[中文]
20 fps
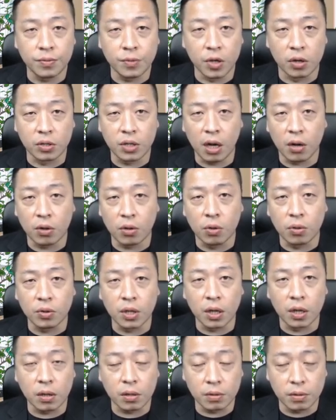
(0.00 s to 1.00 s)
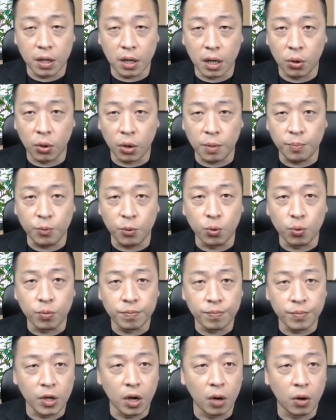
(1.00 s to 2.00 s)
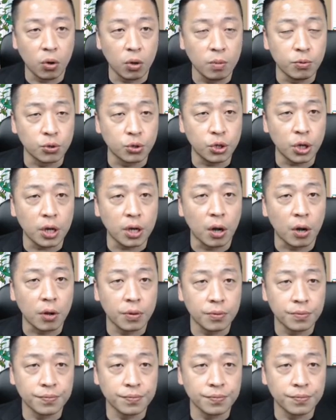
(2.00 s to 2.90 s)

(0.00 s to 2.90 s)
哦，跳空的那个回补哦，回补缺口。